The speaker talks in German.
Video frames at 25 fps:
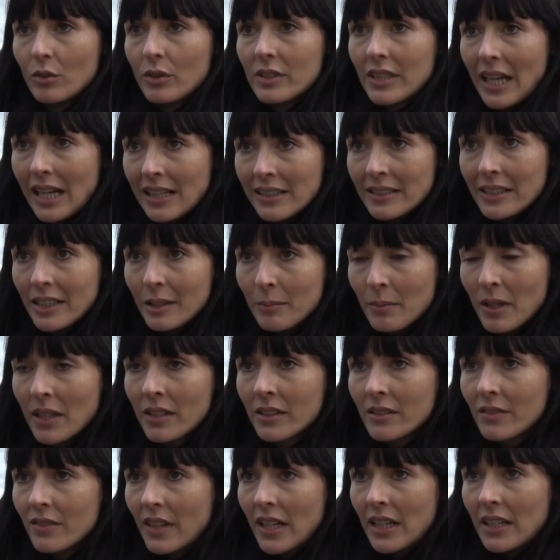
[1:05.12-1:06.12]
und
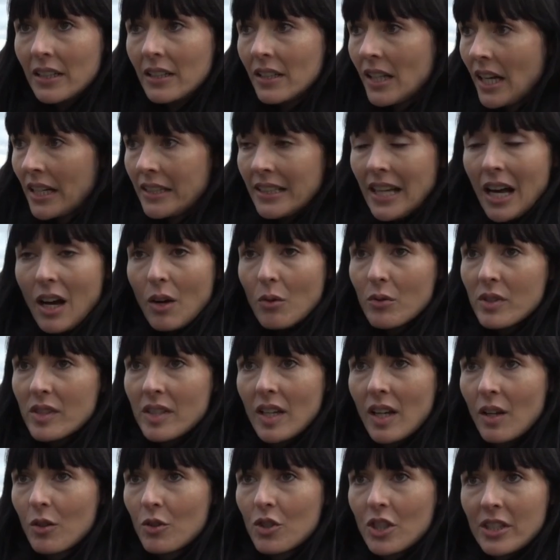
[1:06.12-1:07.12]
Teilnehmern, weil ein
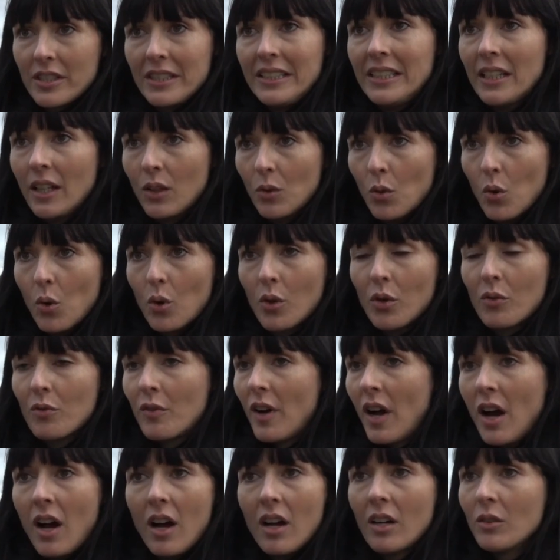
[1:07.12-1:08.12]
Austausch, Dialog
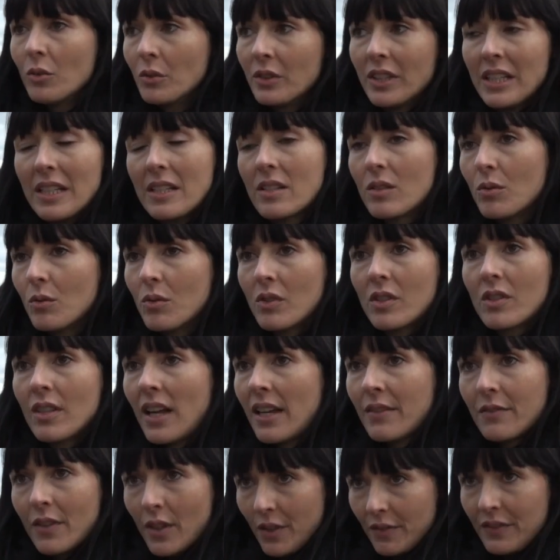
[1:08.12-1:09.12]
war und ist uns
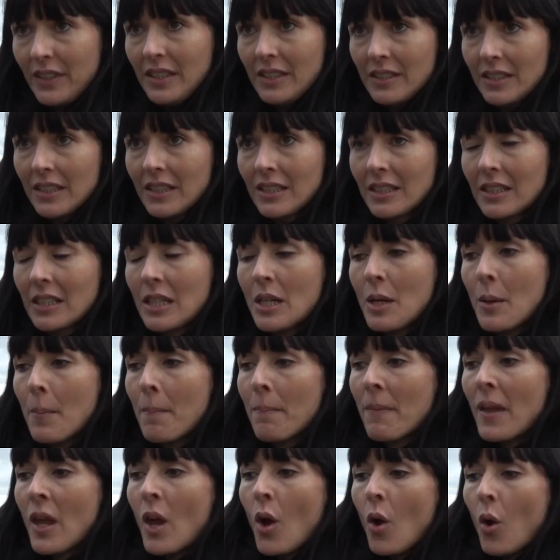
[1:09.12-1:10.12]
einfach wichtig.
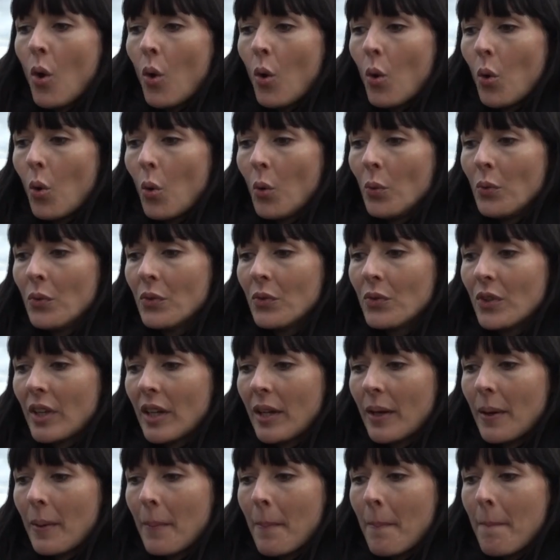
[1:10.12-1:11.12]
Und
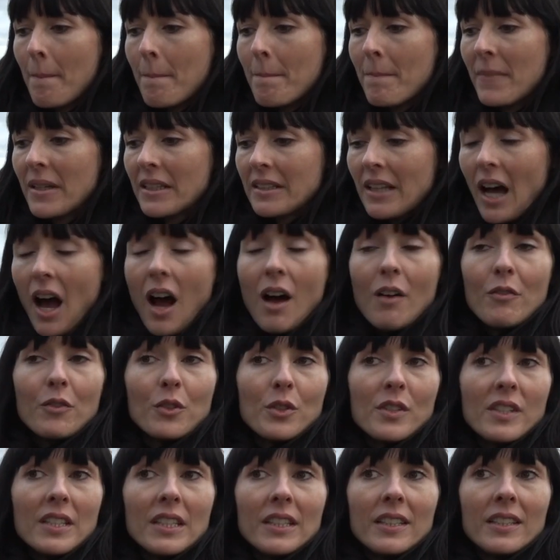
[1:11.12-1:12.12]
ähm, da
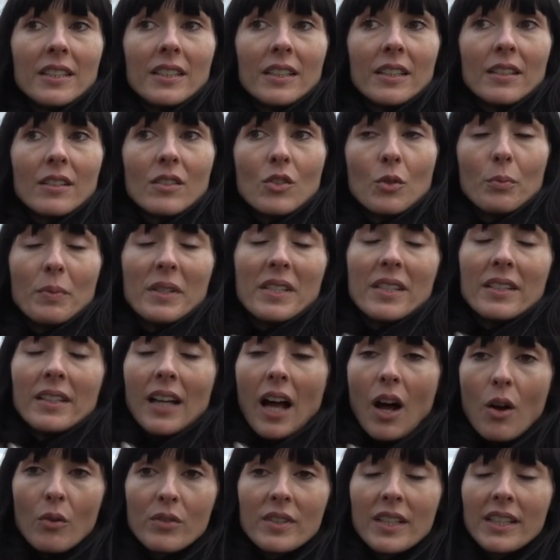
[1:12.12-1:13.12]
wird sich so ein bisschen
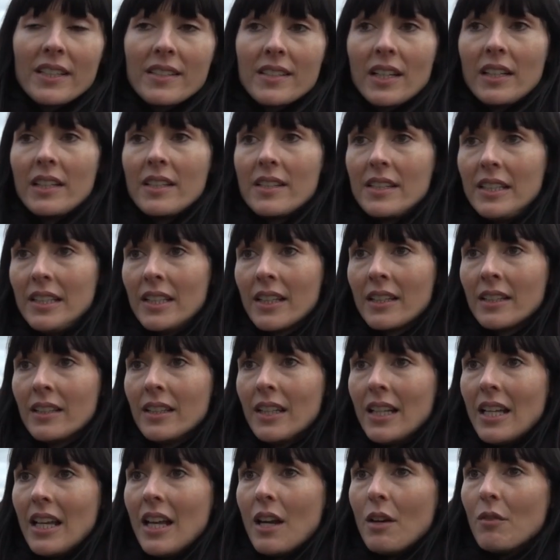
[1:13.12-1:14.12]

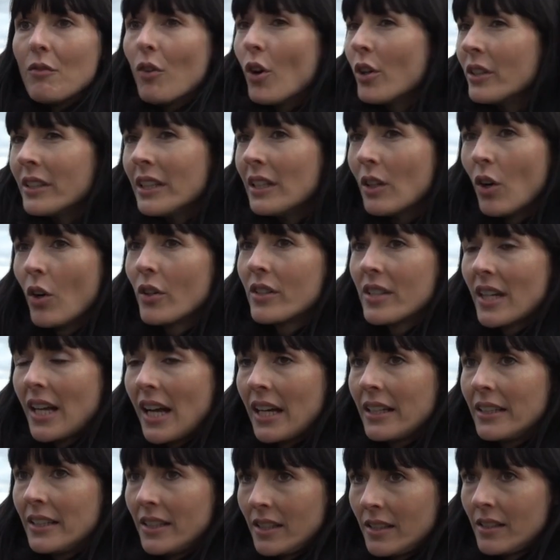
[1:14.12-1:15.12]
rauskristallisieren, wollen die Leute
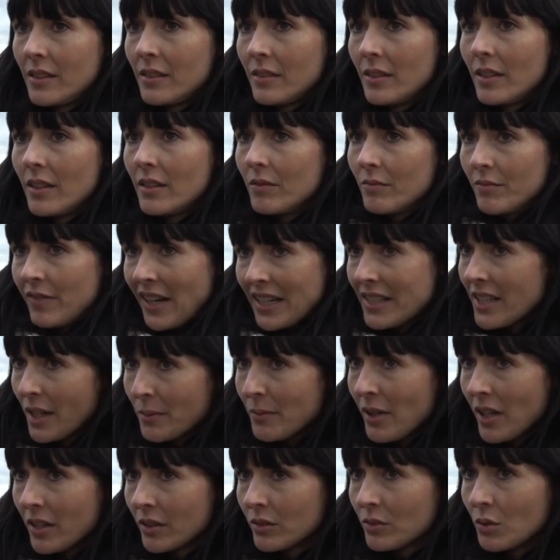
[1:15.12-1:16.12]
eigentlich
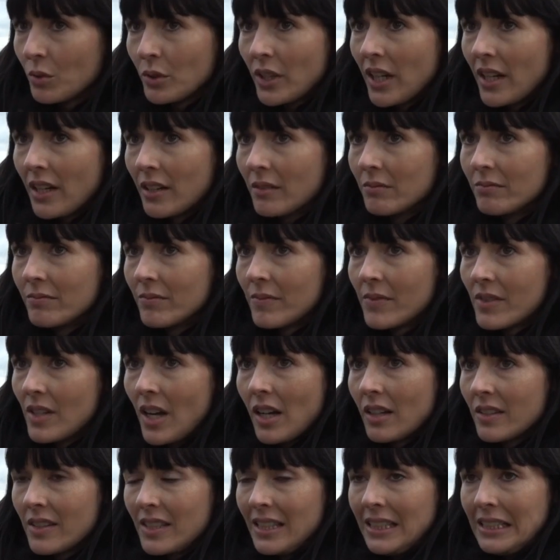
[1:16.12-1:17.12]
weitermachen oder
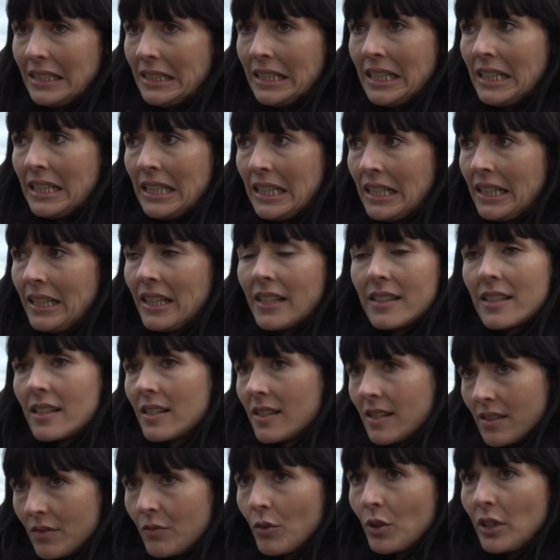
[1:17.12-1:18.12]
sagen sie, nee, nee, jetzt
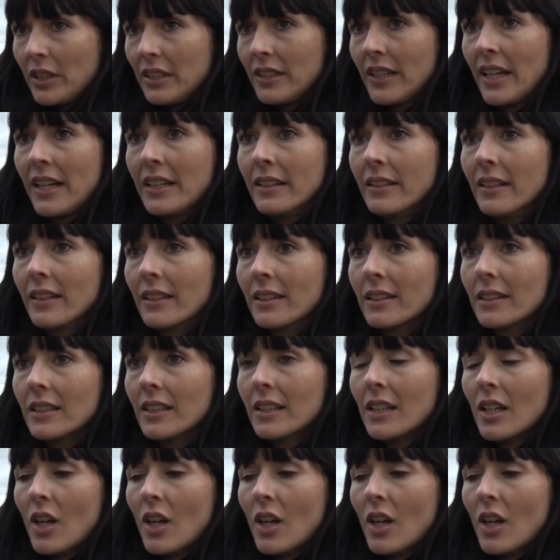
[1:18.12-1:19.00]
ist wirklich Ende.